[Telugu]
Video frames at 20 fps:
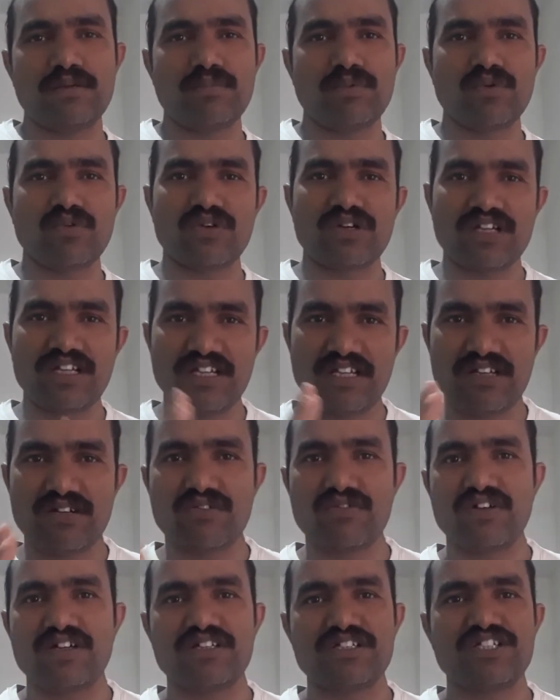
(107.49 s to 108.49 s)
పోకుండా
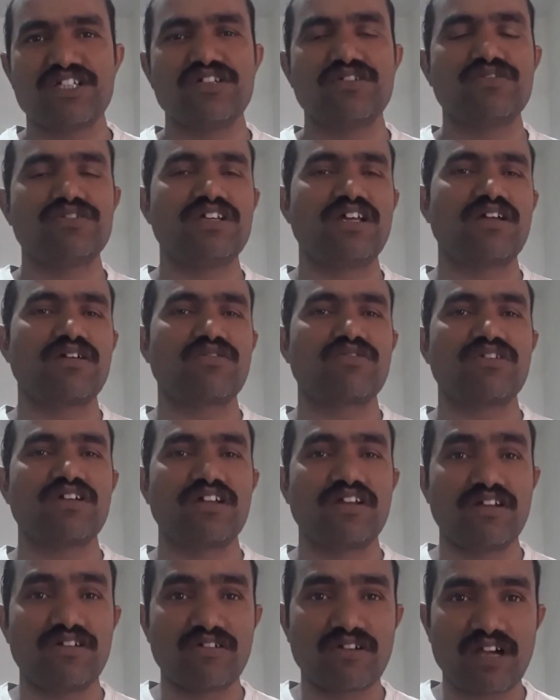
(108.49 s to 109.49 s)
ఎటువంటి చెడు జరగకుండా
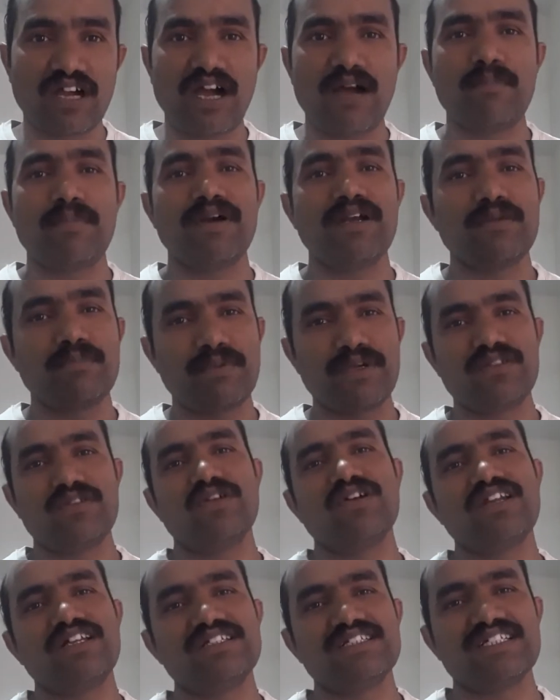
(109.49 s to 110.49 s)
నిన్ను కాపాడి
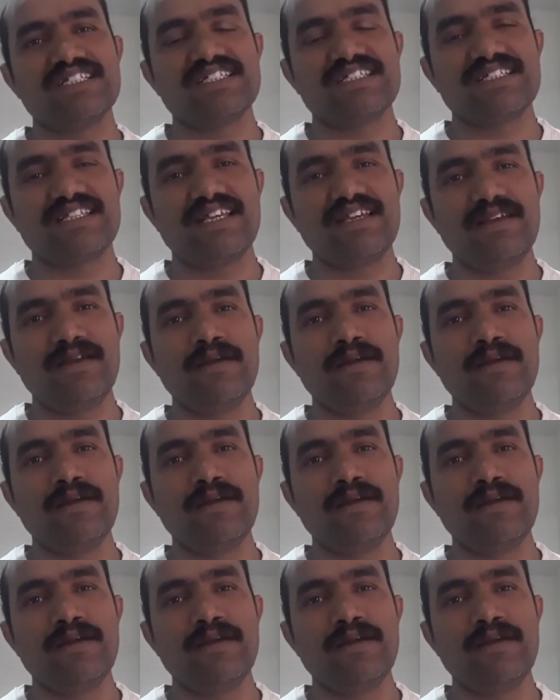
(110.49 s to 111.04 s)
పెద్దోళ్ళని చేస్తే